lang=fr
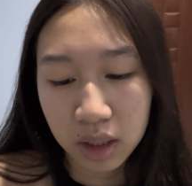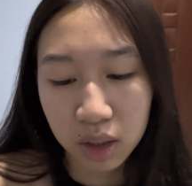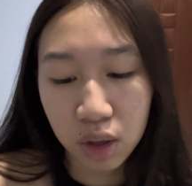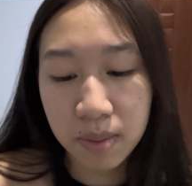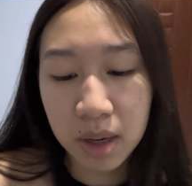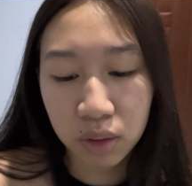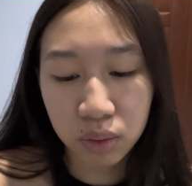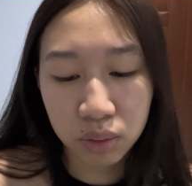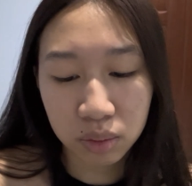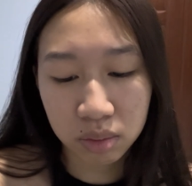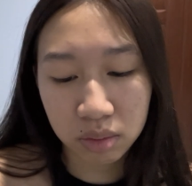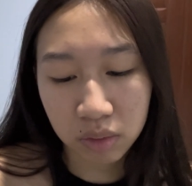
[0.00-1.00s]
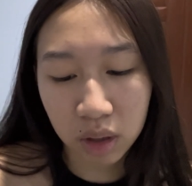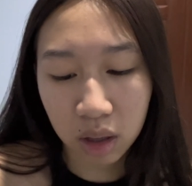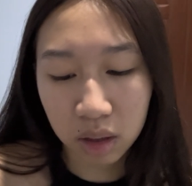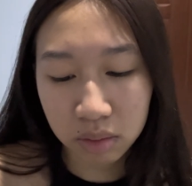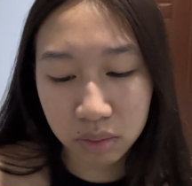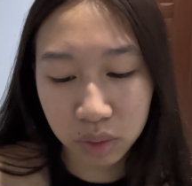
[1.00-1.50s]
comme un con,
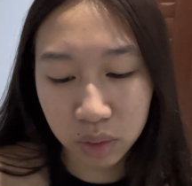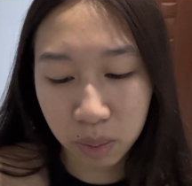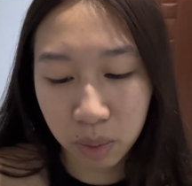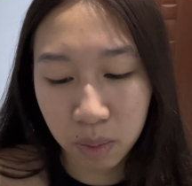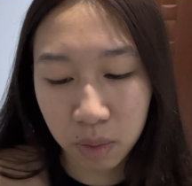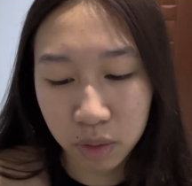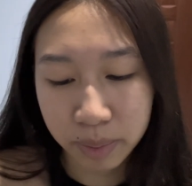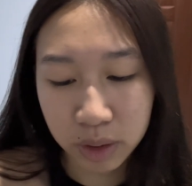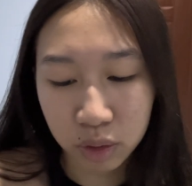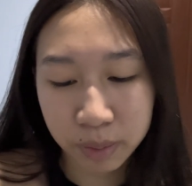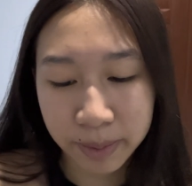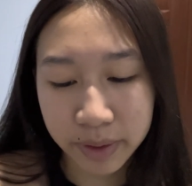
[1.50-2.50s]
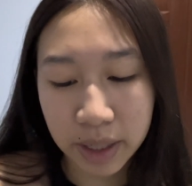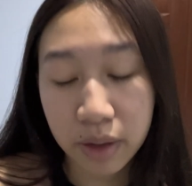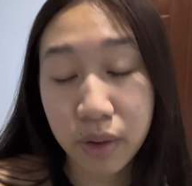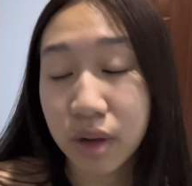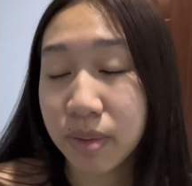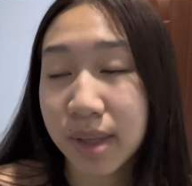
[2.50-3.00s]
voilà, tout simplement, parce que je pensais
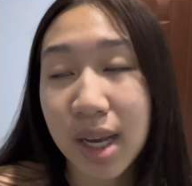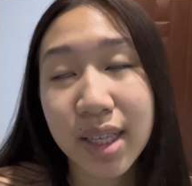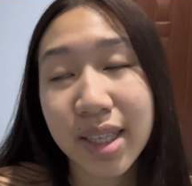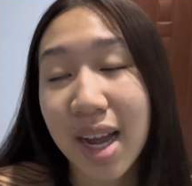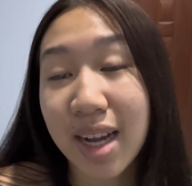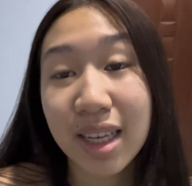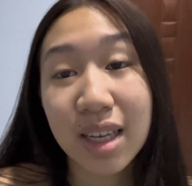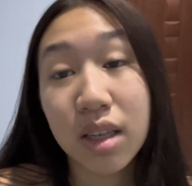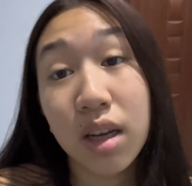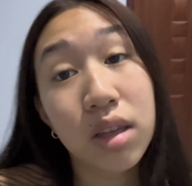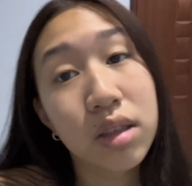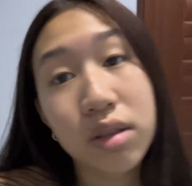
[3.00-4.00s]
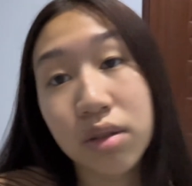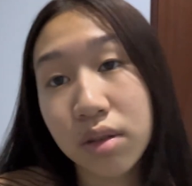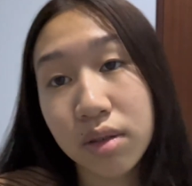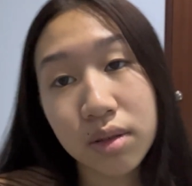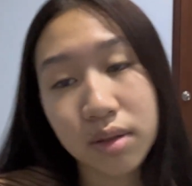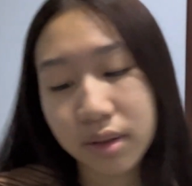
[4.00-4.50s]
que comme ça, ça allait... Ah non, non,
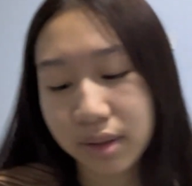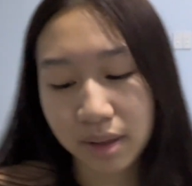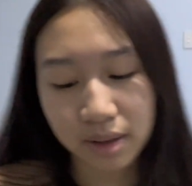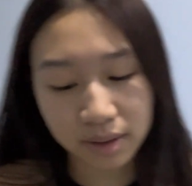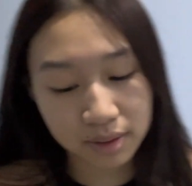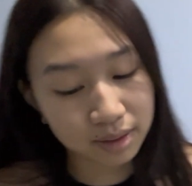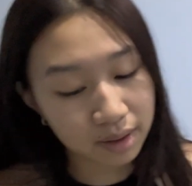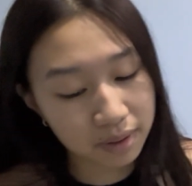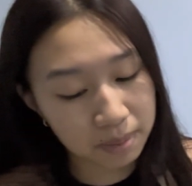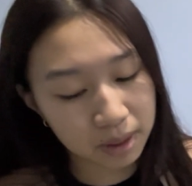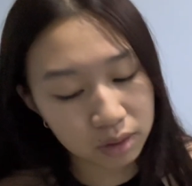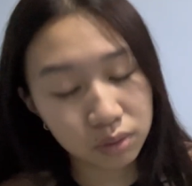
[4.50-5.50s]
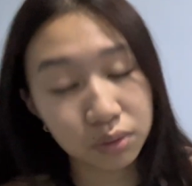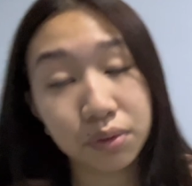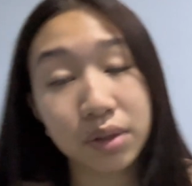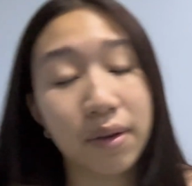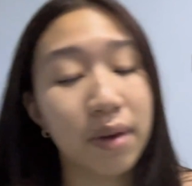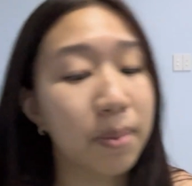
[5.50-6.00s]
non, non, ça, ça va pas du tout,
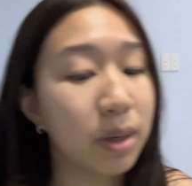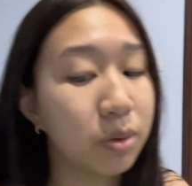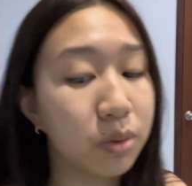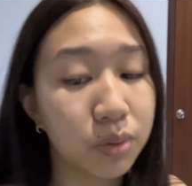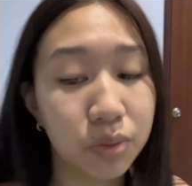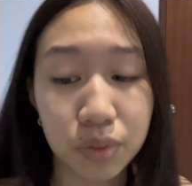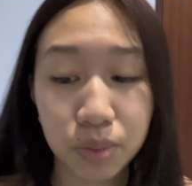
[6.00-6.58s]
ça va pas du tout.